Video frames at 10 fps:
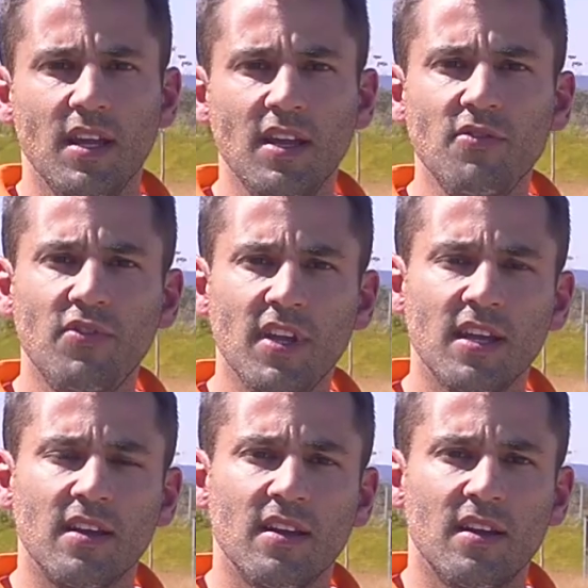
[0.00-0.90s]

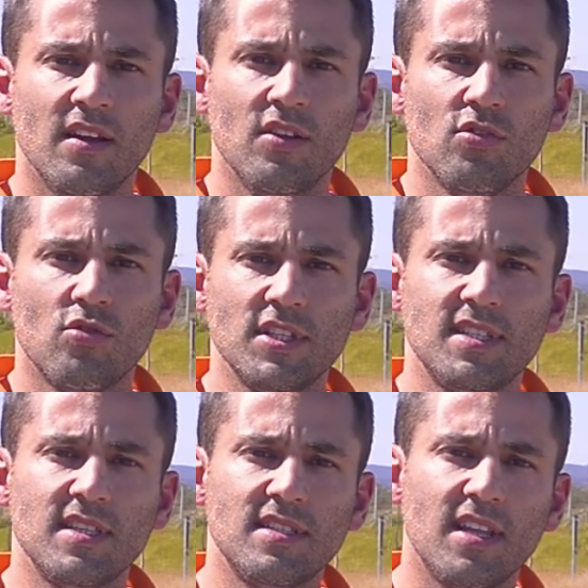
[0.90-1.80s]
Enfim, todas
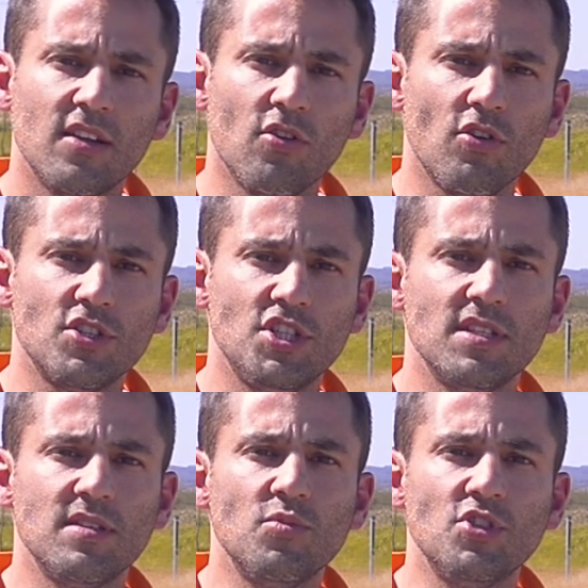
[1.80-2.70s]
essas
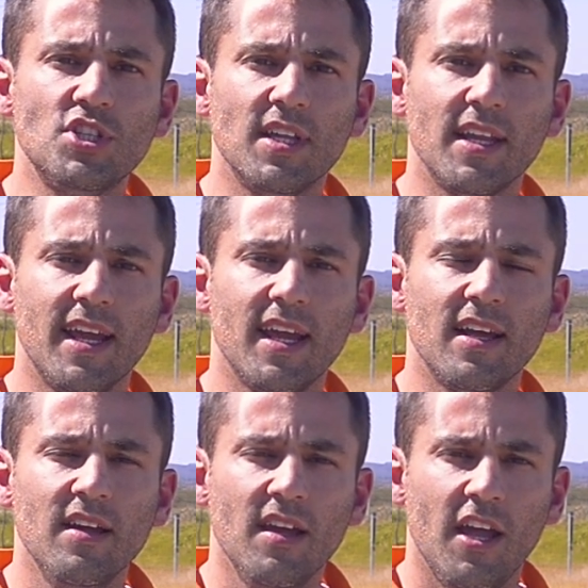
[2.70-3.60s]
tecnologias embutidas
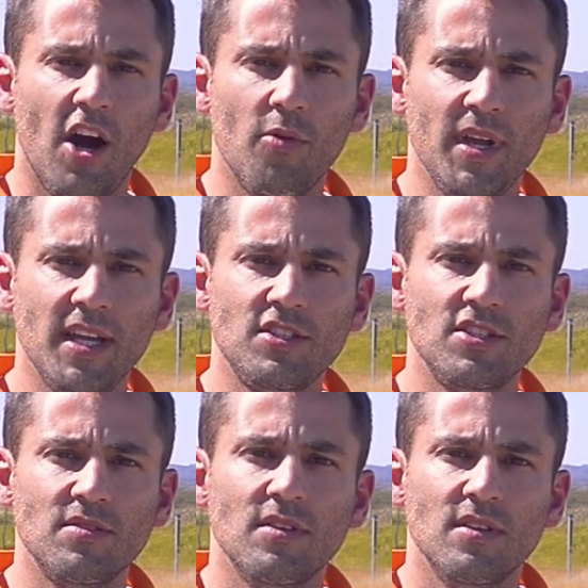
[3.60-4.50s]
nela
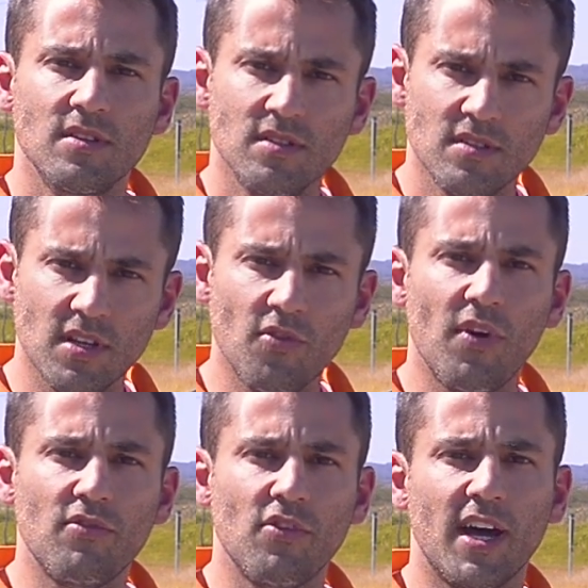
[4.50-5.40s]
realmente são
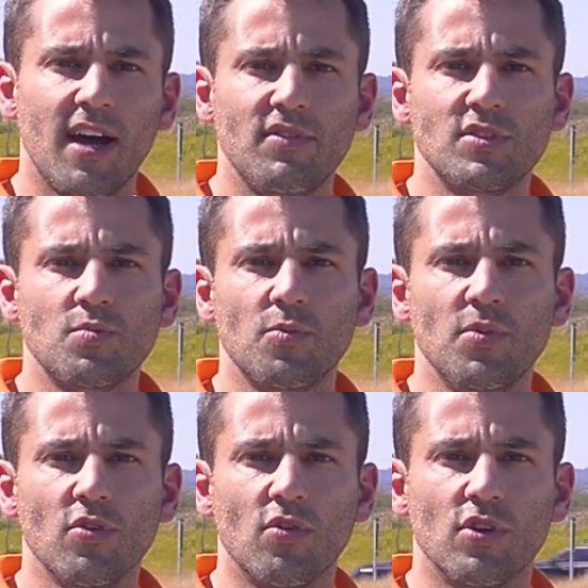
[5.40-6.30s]
favoráveis para o
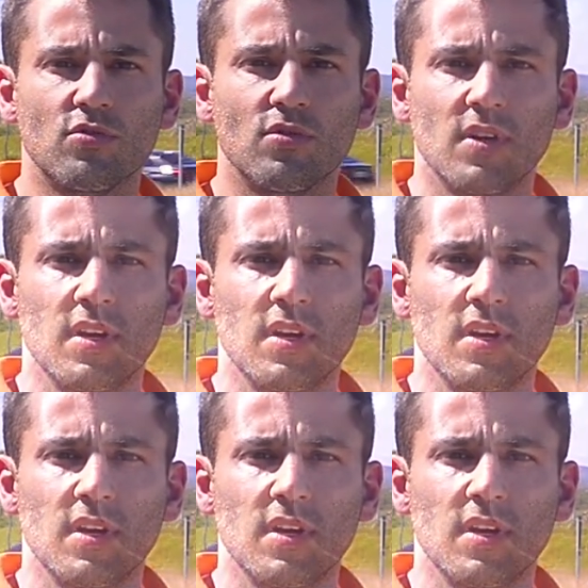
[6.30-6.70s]
piloto.